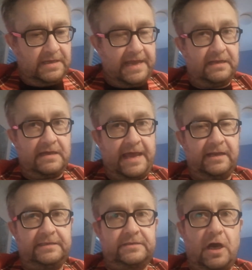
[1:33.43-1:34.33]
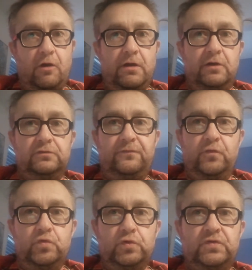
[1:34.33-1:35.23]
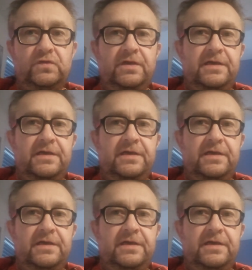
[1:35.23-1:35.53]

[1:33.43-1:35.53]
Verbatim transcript: einer eigentlich Trauer und Wut,